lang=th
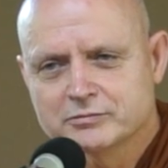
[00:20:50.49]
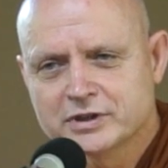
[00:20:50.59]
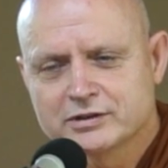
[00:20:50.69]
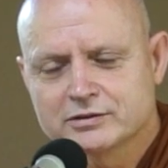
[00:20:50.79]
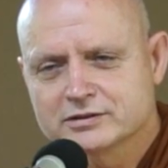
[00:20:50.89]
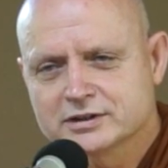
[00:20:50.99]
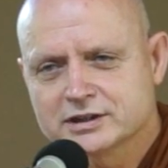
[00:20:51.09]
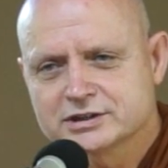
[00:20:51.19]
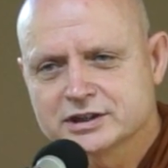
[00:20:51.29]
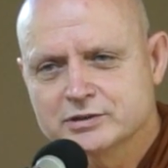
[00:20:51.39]
ไม่ต้องตั
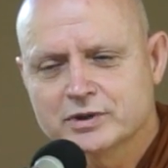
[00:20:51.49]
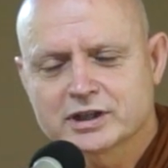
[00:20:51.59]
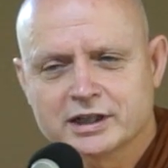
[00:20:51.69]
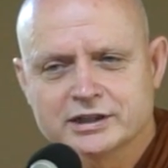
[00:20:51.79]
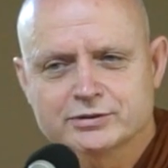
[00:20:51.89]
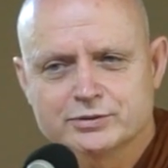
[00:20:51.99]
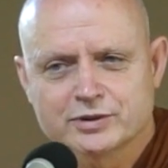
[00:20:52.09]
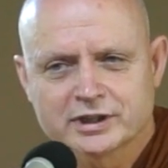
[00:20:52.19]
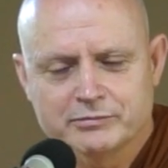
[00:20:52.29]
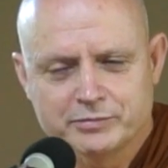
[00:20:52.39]
ดสินว่าใครถูก
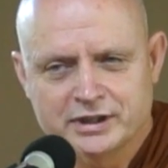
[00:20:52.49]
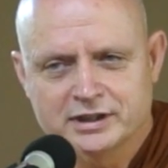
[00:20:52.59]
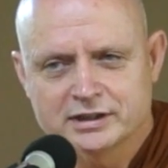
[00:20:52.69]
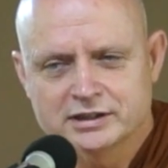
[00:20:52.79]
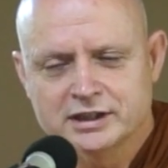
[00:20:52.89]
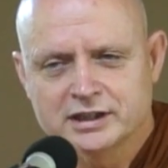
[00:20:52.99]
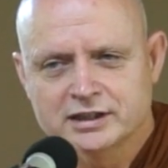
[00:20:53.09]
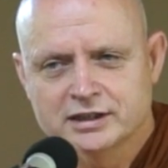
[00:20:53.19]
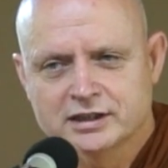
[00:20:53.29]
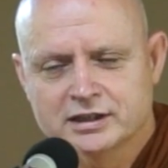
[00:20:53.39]
ใครผิดทันที
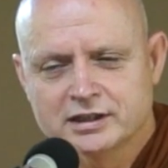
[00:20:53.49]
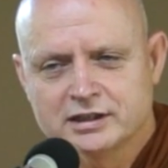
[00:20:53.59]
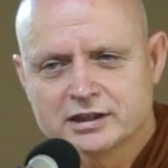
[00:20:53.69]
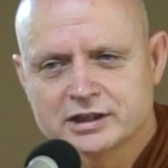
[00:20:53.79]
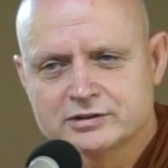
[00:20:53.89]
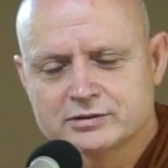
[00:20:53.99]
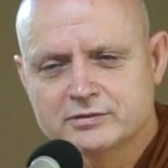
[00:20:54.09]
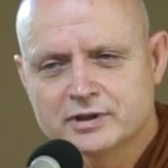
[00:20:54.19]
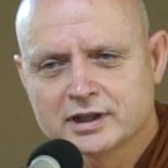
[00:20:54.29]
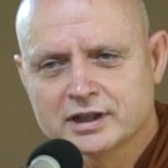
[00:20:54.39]
ไปดู
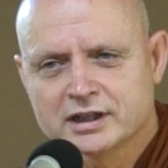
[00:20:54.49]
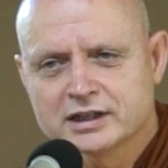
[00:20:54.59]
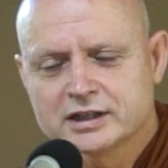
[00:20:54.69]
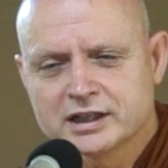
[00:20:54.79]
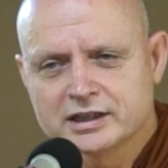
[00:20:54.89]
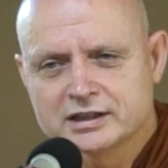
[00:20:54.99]
ว่าใน